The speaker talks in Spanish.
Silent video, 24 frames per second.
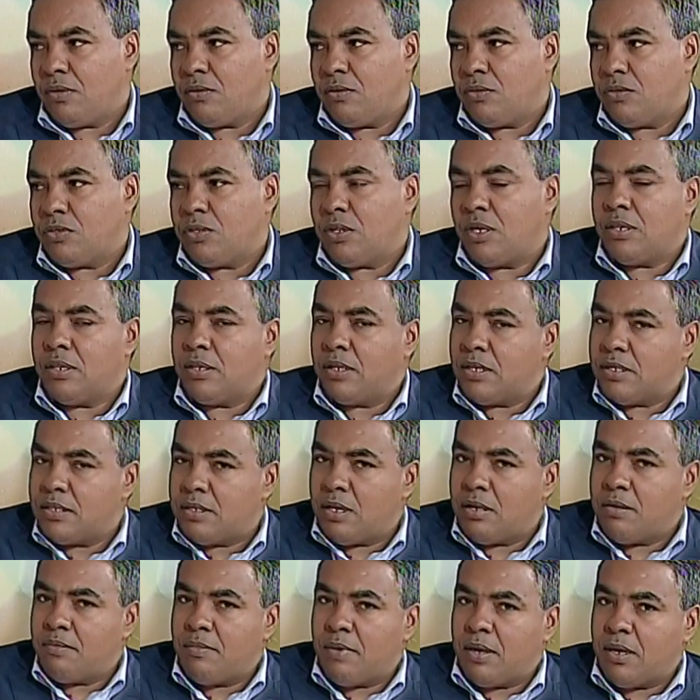O sea, entre
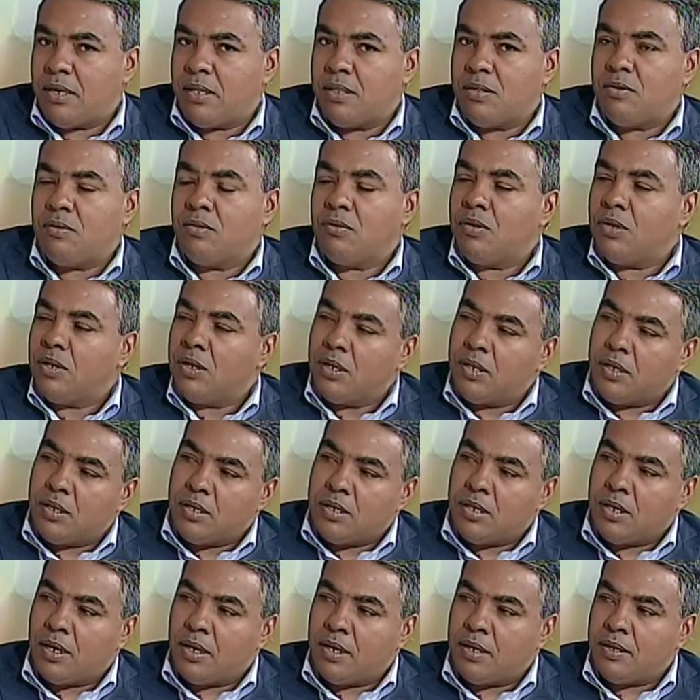6 y medio.
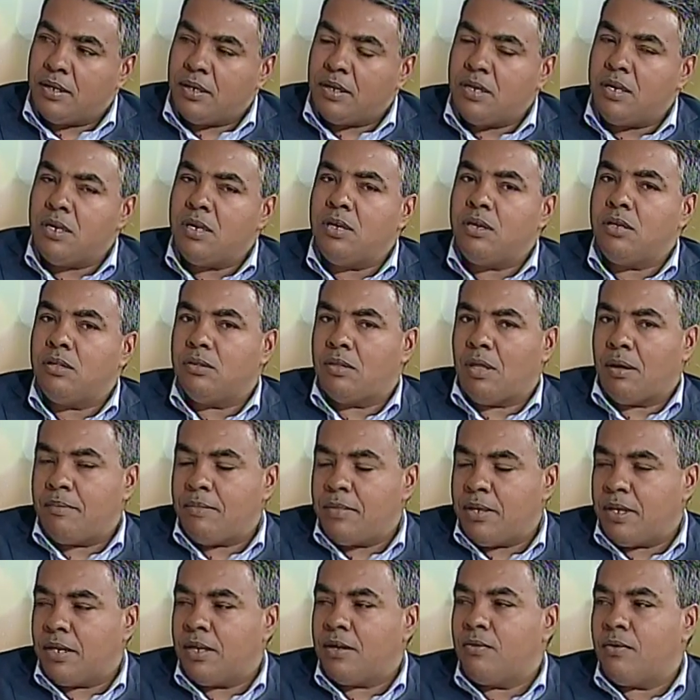Y
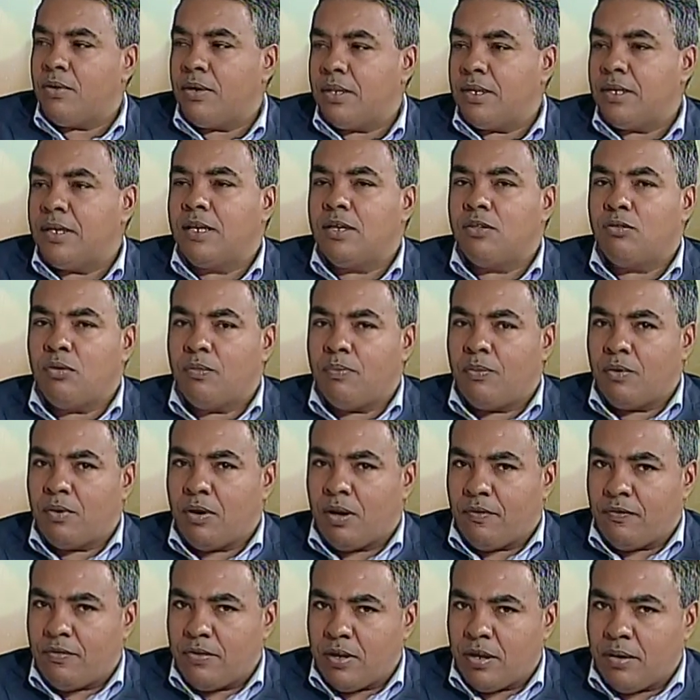también recuerden que esto es por
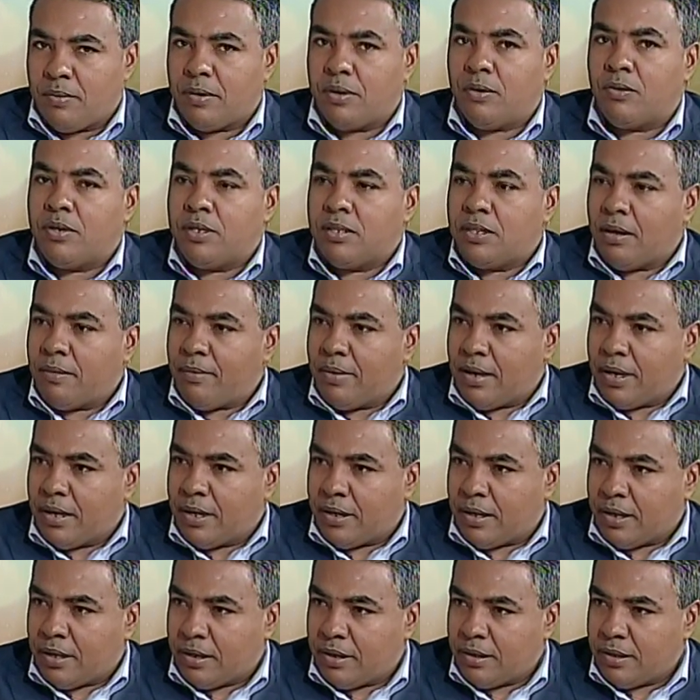la fiebre, ahorita
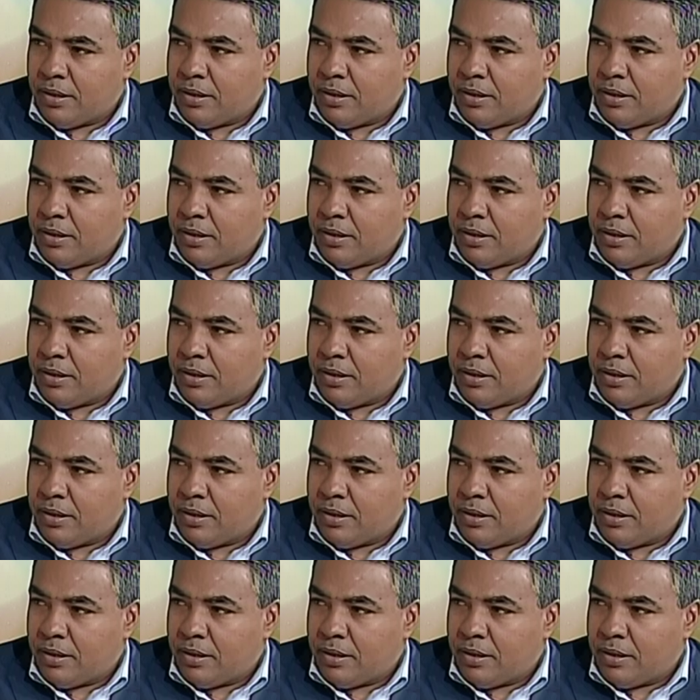bajará.